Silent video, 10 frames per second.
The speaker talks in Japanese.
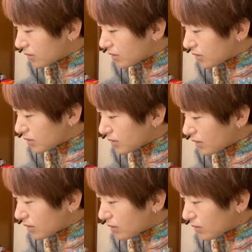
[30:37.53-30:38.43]
切な
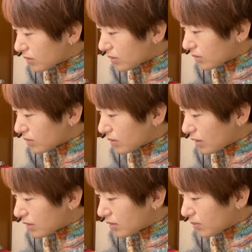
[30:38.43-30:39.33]
い
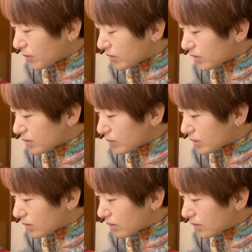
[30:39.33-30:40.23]
怪談話み
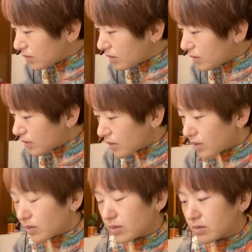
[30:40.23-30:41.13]
たい。
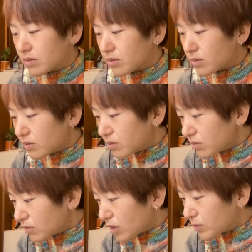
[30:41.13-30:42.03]
やこうい
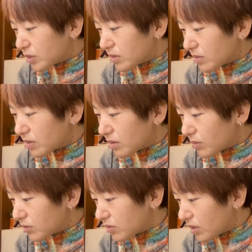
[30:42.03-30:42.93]
う紙芝居って
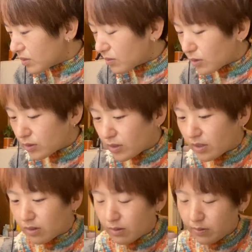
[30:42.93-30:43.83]
今売ってんのかね